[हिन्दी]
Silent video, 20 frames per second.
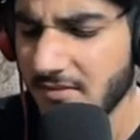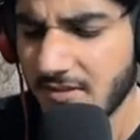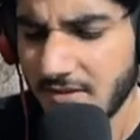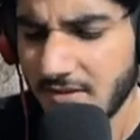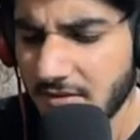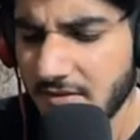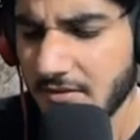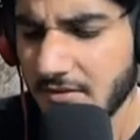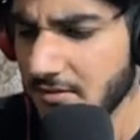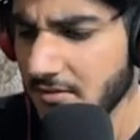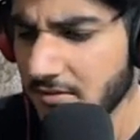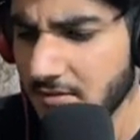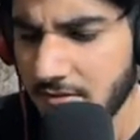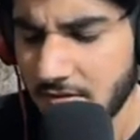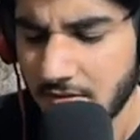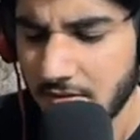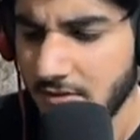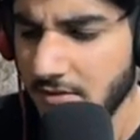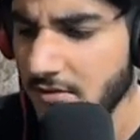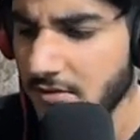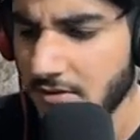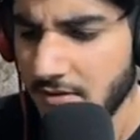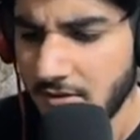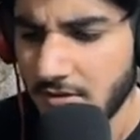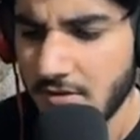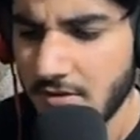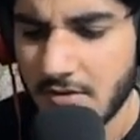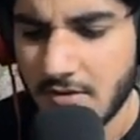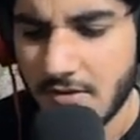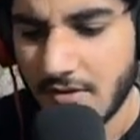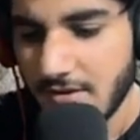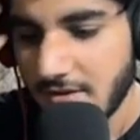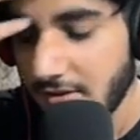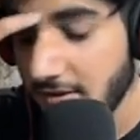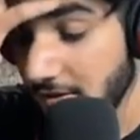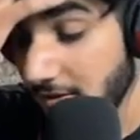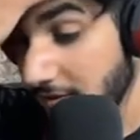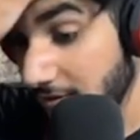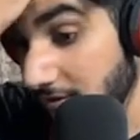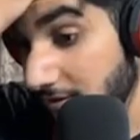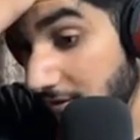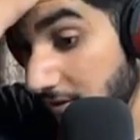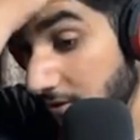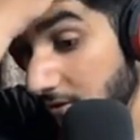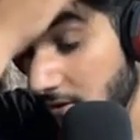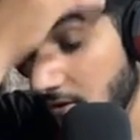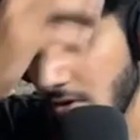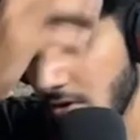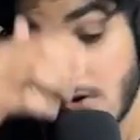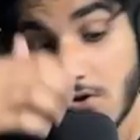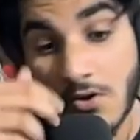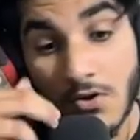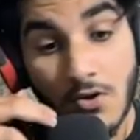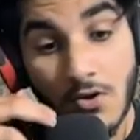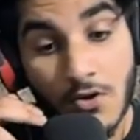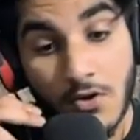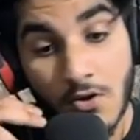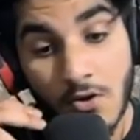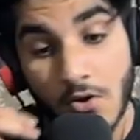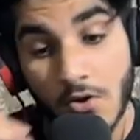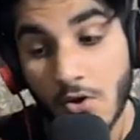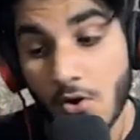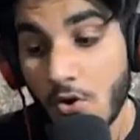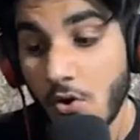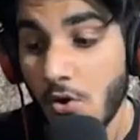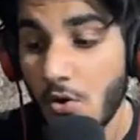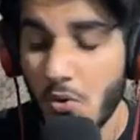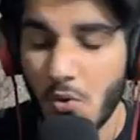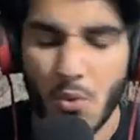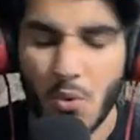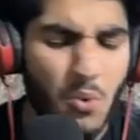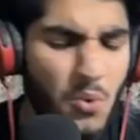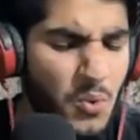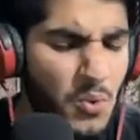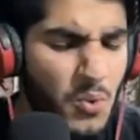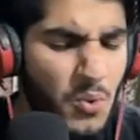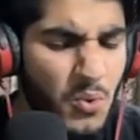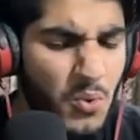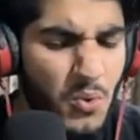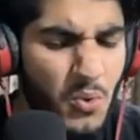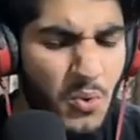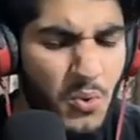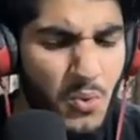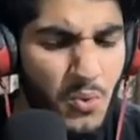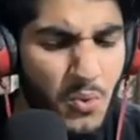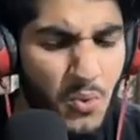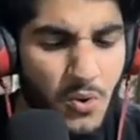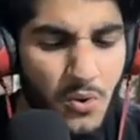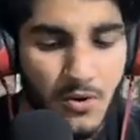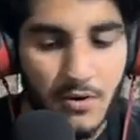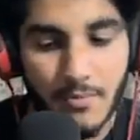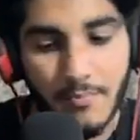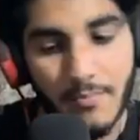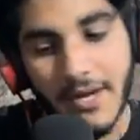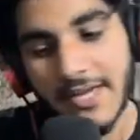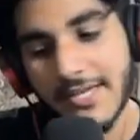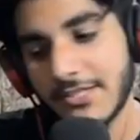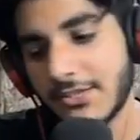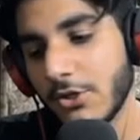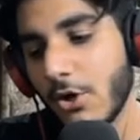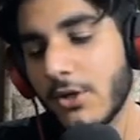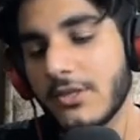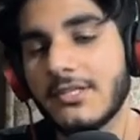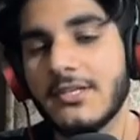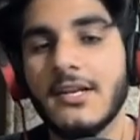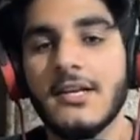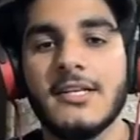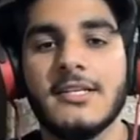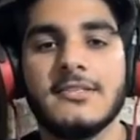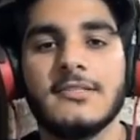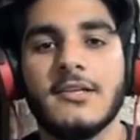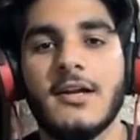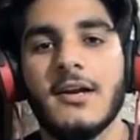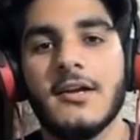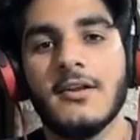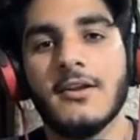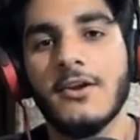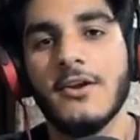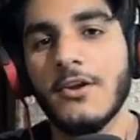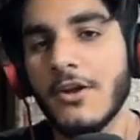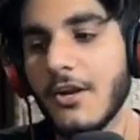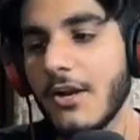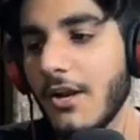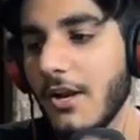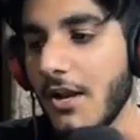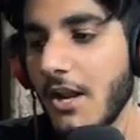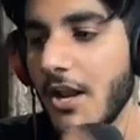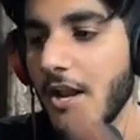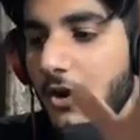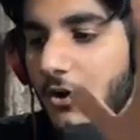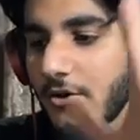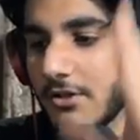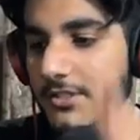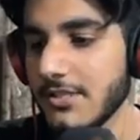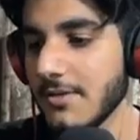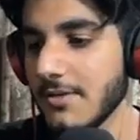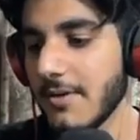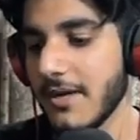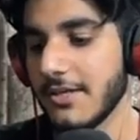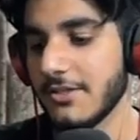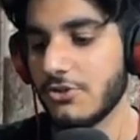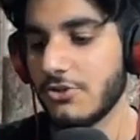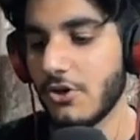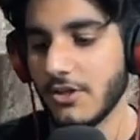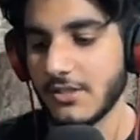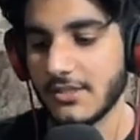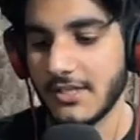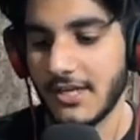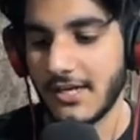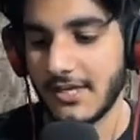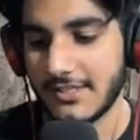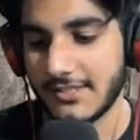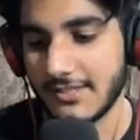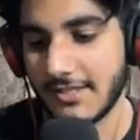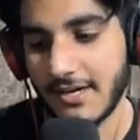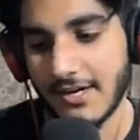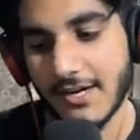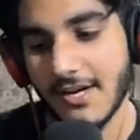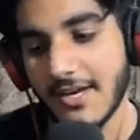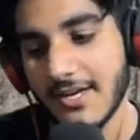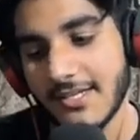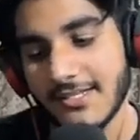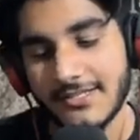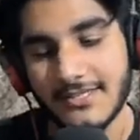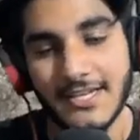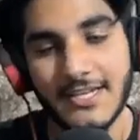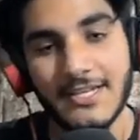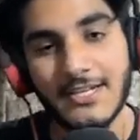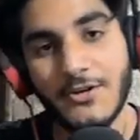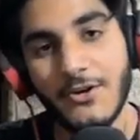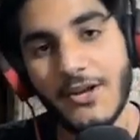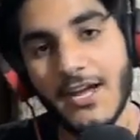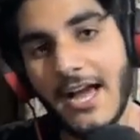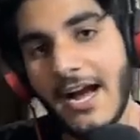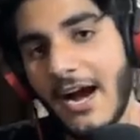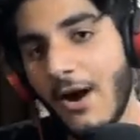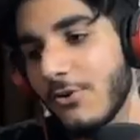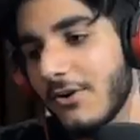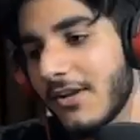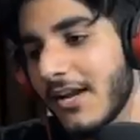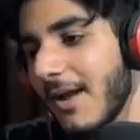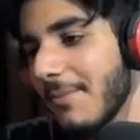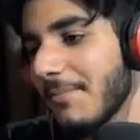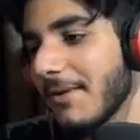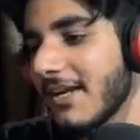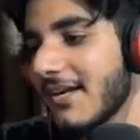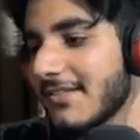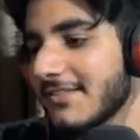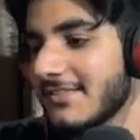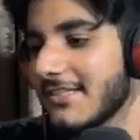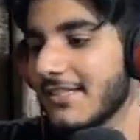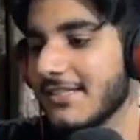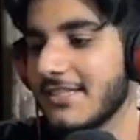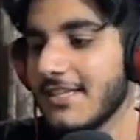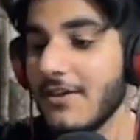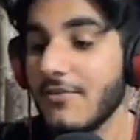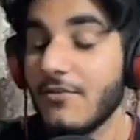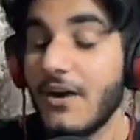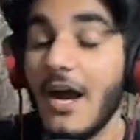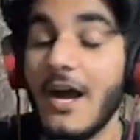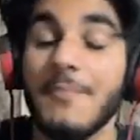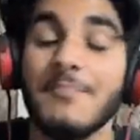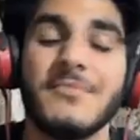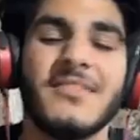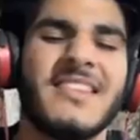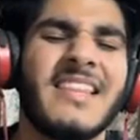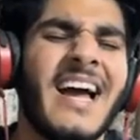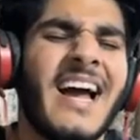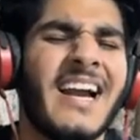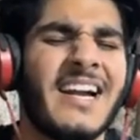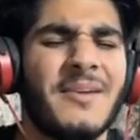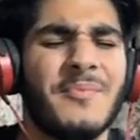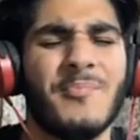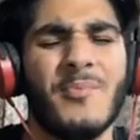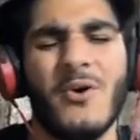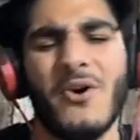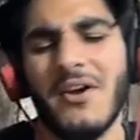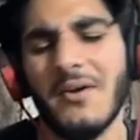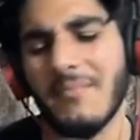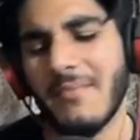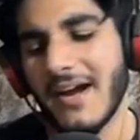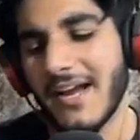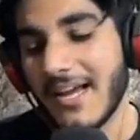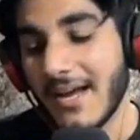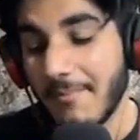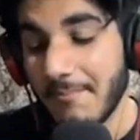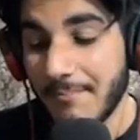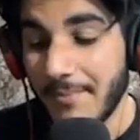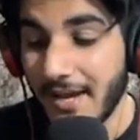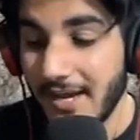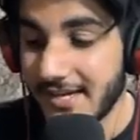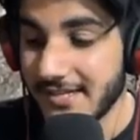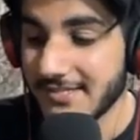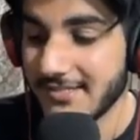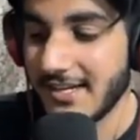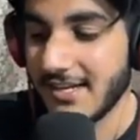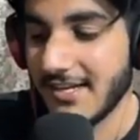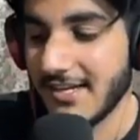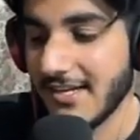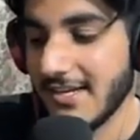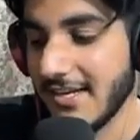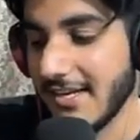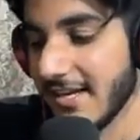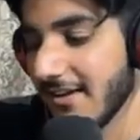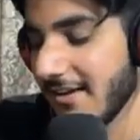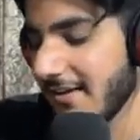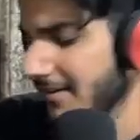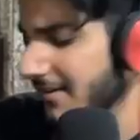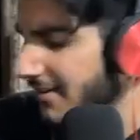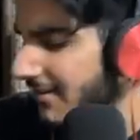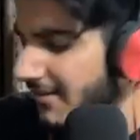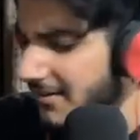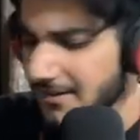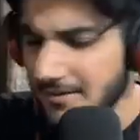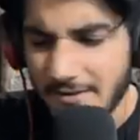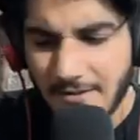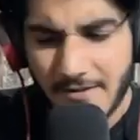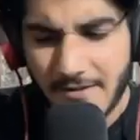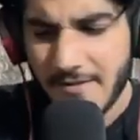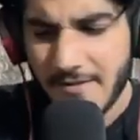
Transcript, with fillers: आउट ट्रैप नहीं कर सकते हम दैट बॉय और भाई शॉट्स लेना स्टार्ट ले जी भाई शॉर्ट्स लेना स्टार्ट जिनको ये आउट रैप नहीं कर सकते आई एम दैट बॉय भाई कंपैरिजन इन उसी से बात